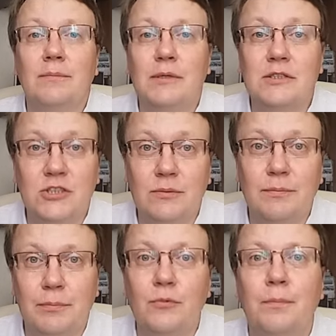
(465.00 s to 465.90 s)
э,
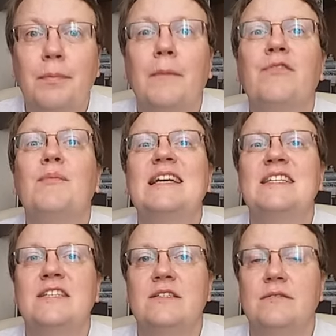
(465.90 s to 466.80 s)
ну, в
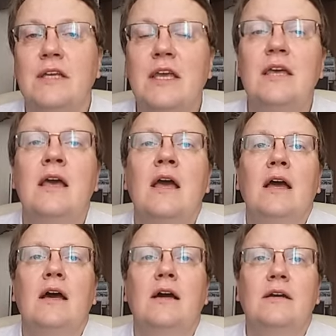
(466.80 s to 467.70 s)
массе своей
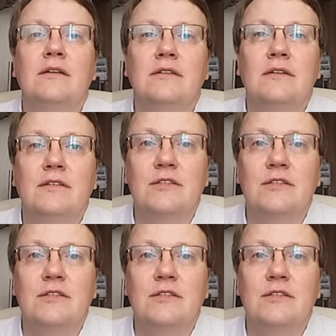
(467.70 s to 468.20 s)
а,